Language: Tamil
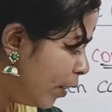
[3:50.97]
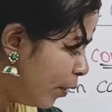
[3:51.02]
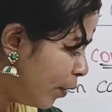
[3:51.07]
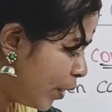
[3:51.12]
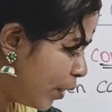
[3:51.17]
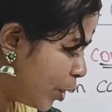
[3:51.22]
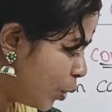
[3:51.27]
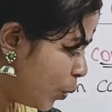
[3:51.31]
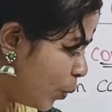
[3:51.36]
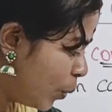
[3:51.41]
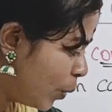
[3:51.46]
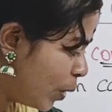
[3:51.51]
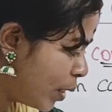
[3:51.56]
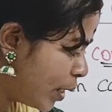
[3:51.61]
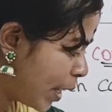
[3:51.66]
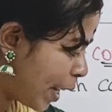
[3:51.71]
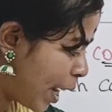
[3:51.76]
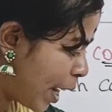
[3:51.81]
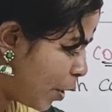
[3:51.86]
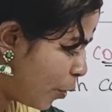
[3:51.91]
ஃபஸ்ட்டு ஒன்று
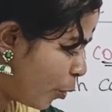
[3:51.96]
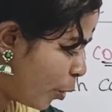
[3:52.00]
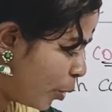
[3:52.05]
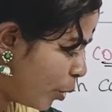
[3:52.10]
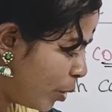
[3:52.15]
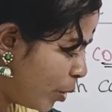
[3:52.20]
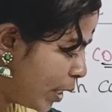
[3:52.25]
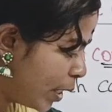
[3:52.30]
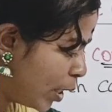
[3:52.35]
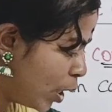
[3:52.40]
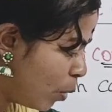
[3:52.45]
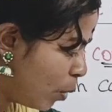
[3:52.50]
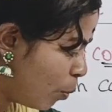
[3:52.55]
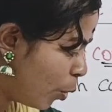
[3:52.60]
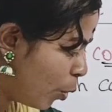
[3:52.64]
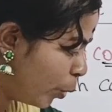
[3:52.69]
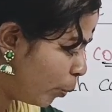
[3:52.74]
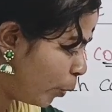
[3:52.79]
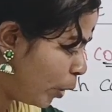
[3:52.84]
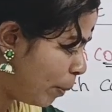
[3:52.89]
செகண்ட் ஒன்று சிங்கிள்
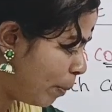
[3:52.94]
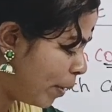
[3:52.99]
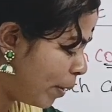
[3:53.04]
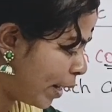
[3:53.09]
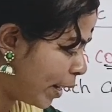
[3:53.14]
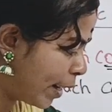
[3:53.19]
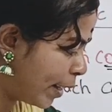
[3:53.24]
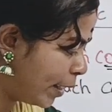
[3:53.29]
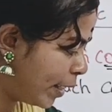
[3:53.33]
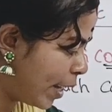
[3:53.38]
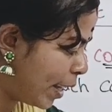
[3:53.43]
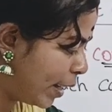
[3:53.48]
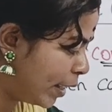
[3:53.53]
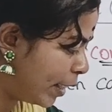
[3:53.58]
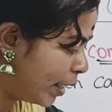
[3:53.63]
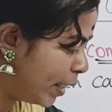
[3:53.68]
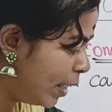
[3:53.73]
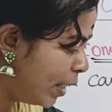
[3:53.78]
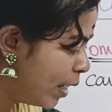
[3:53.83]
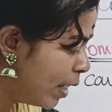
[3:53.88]
பாண்ட் மூலிமா கனெக்ட்
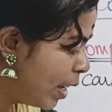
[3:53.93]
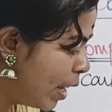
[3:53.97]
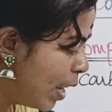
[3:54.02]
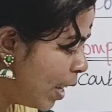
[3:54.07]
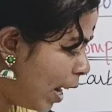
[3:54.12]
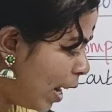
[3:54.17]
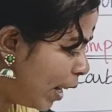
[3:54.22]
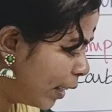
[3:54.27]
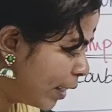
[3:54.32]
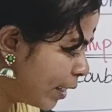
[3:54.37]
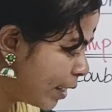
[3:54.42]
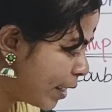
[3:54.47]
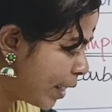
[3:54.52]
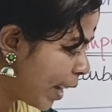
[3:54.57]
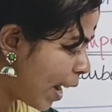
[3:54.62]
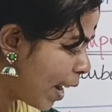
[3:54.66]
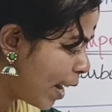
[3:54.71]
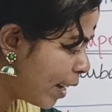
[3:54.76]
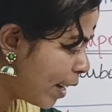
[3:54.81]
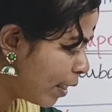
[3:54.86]
ஆகிருக்கு அடுத்து
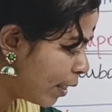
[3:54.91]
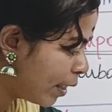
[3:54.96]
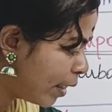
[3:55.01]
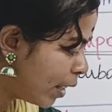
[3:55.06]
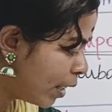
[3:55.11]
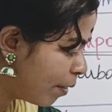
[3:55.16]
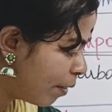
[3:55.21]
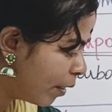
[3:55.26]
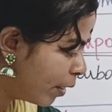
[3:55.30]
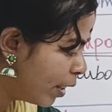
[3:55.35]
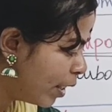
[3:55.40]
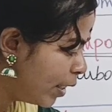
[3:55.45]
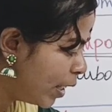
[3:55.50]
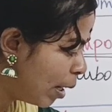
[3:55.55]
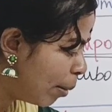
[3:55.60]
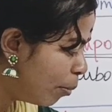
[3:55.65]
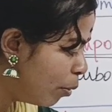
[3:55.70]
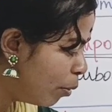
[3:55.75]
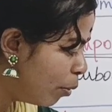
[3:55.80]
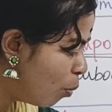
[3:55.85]
செகண்ட் அண்ட் தேர்ட் வந்து
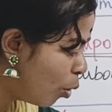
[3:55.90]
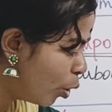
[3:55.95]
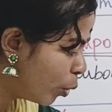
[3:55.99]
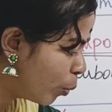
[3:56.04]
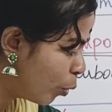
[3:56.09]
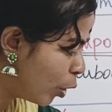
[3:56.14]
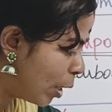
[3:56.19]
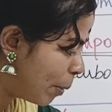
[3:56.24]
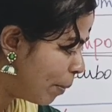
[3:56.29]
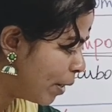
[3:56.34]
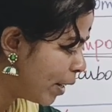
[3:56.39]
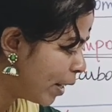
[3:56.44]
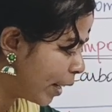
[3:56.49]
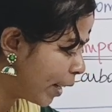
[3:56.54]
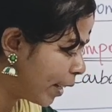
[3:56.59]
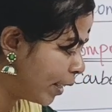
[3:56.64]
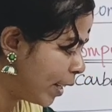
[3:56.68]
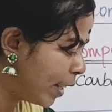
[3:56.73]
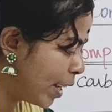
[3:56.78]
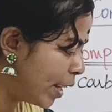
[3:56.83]
டபுள் பாண்ட் மூலிமா
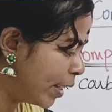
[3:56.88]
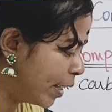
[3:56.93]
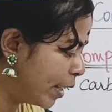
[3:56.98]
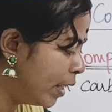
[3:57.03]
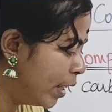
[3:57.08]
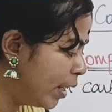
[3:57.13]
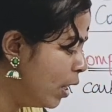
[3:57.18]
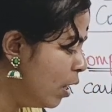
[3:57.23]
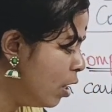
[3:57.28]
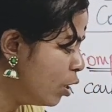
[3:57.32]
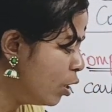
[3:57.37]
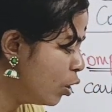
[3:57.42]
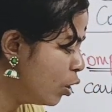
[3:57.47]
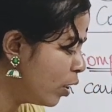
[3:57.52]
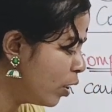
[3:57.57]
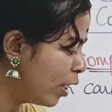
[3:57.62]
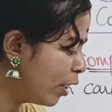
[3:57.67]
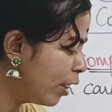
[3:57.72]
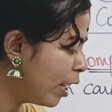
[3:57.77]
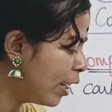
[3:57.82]
கனெக்ட் ஆகிருக்கு ஸோ
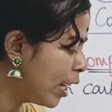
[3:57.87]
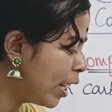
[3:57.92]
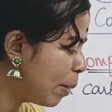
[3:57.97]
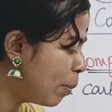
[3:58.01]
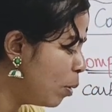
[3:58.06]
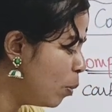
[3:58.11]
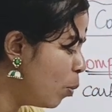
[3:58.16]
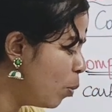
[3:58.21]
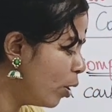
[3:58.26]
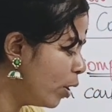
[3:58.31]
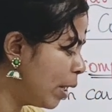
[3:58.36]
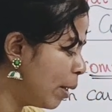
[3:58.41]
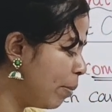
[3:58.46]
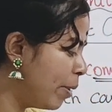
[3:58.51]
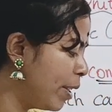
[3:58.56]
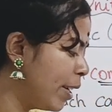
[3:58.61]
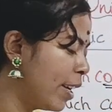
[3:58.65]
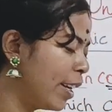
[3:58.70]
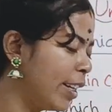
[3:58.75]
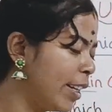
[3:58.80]
இந்த இடத்துல டபுள் பாண்ட்
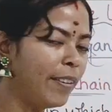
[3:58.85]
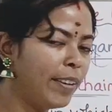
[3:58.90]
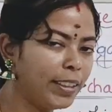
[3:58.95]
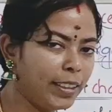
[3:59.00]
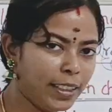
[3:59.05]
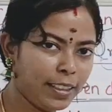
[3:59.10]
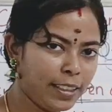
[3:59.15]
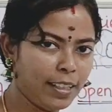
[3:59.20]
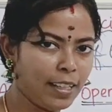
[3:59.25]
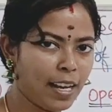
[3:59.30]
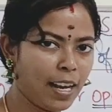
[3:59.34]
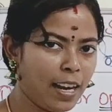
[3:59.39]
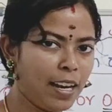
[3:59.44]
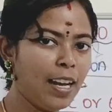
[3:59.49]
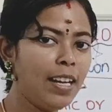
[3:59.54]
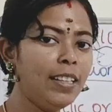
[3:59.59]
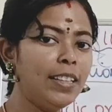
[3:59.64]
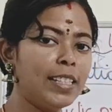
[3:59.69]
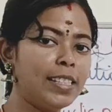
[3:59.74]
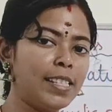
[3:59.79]
அப்படிங்கிறது வந்ததுனால
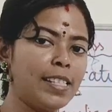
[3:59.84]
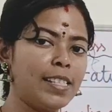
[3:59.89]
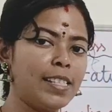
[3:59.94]
திஸ்